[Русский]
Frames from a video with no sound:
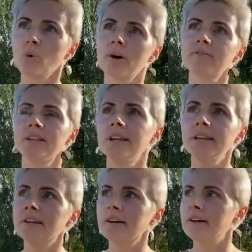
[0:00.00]

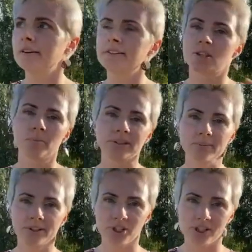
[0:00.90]
уравнения, не знаю,
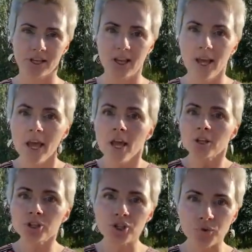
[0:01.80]
математические.
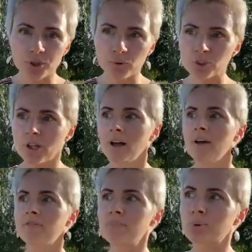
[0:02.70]
Ничего не нужно.
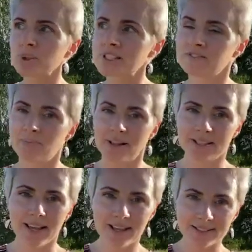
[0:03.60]
Вы просто
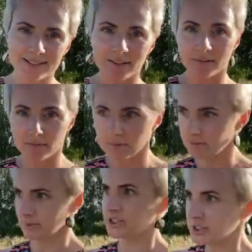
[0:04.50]
выполняете
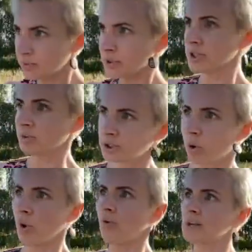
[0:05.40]
сегодня вот
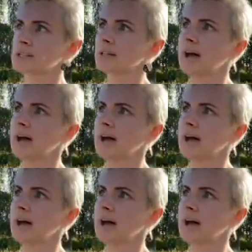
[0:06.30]
такое у вас